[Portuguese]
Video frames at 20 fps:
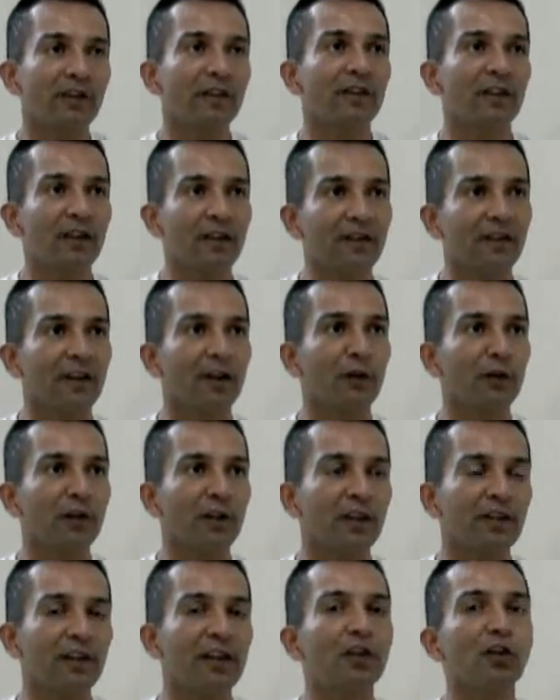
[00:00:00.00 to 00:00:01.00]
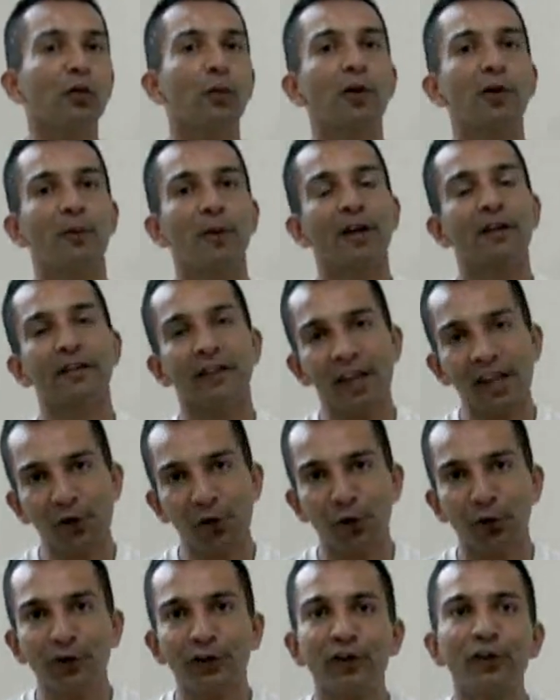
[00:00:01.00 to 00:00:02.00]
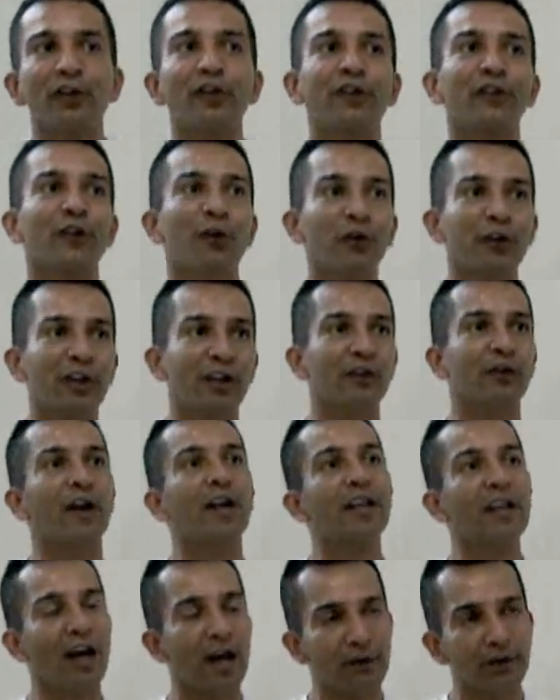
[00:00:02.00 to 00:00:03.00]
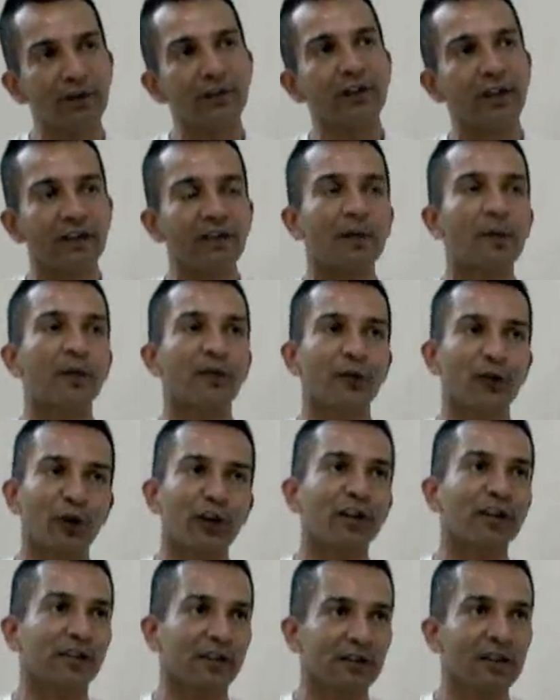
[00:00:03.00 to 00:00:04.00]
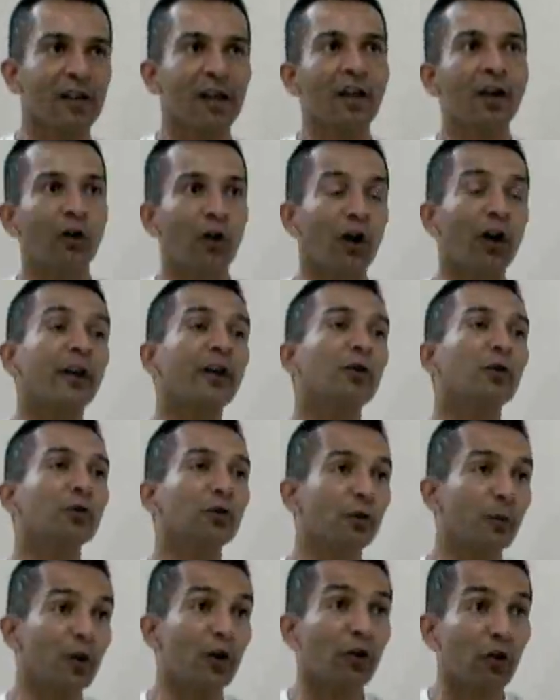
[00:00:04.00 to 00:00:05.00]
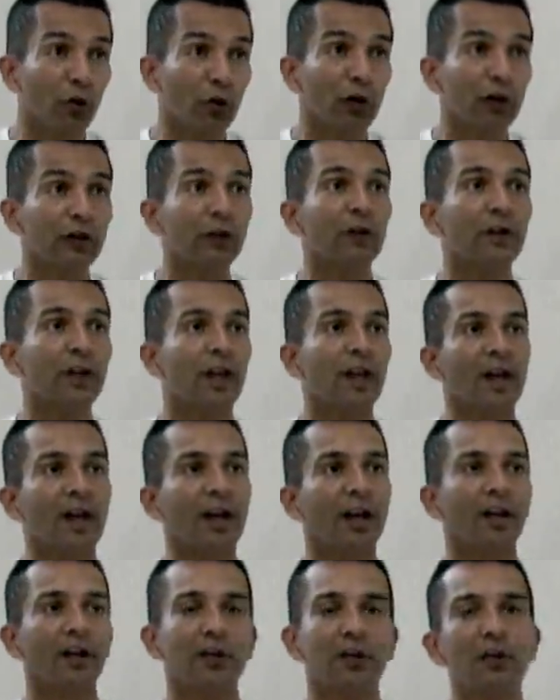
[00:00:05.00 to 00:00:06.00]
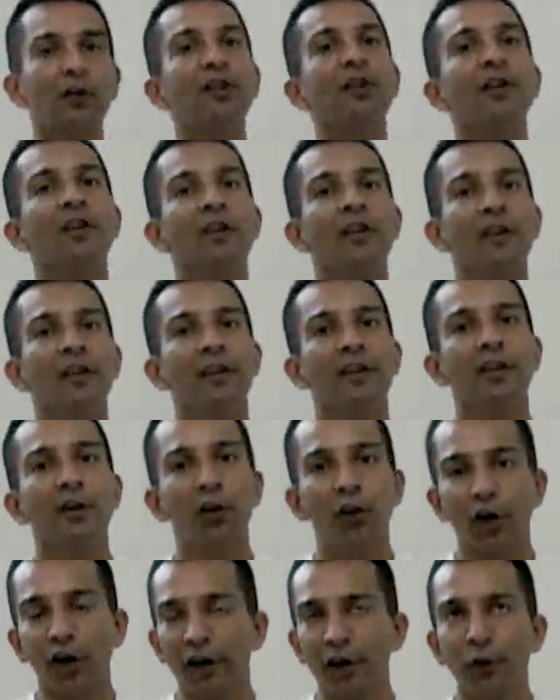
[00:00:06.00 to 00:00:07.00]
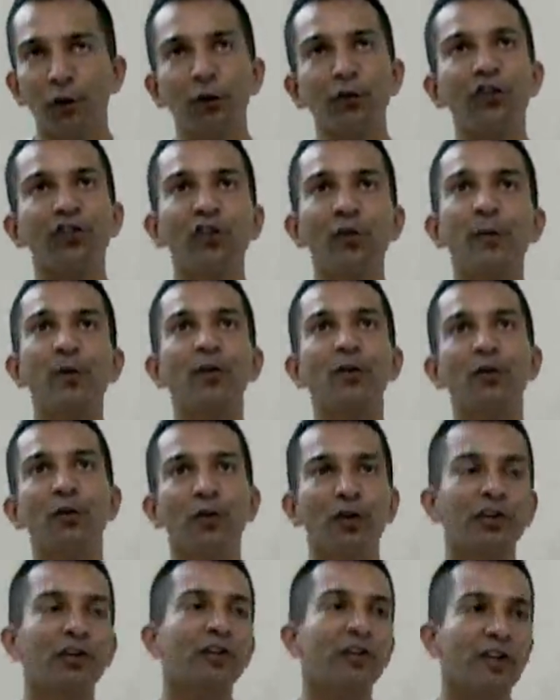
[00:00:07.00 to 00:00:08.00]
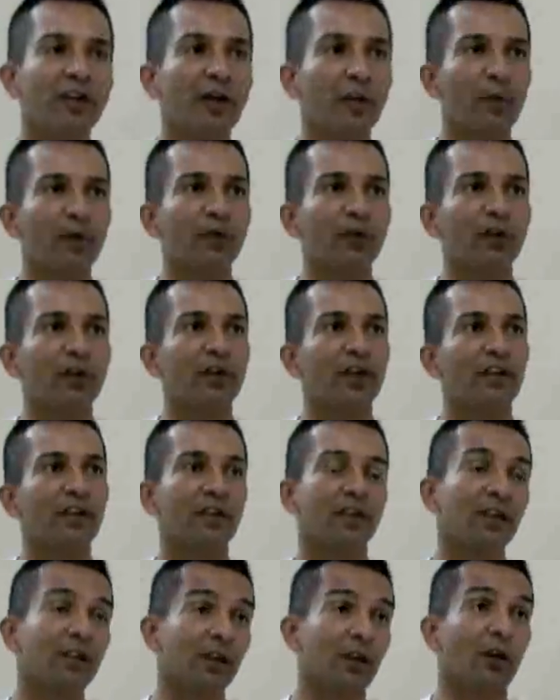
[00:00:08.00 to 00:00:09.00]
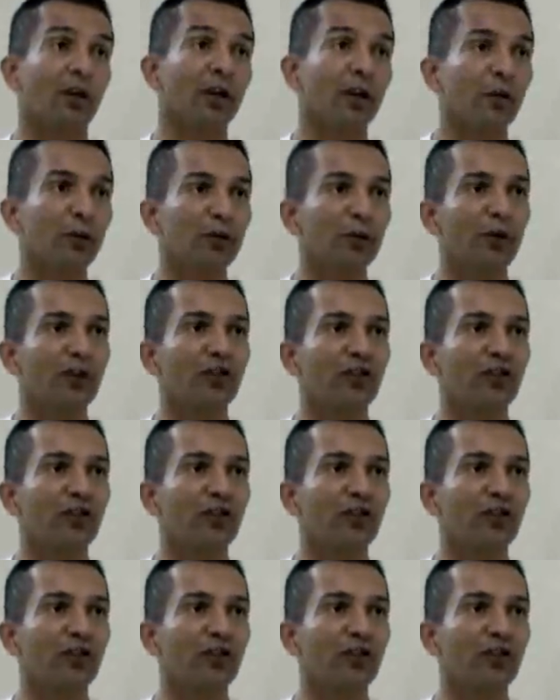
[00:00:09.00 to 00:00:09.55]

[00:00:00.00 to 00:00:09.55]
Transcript: inscrição e está sem número. Mas tem outros, outras variáveis que essa pessoa que corre com o número de outro que é errado, corre com o chip do outro sem a pessoa estar tá inscrita, corre com dois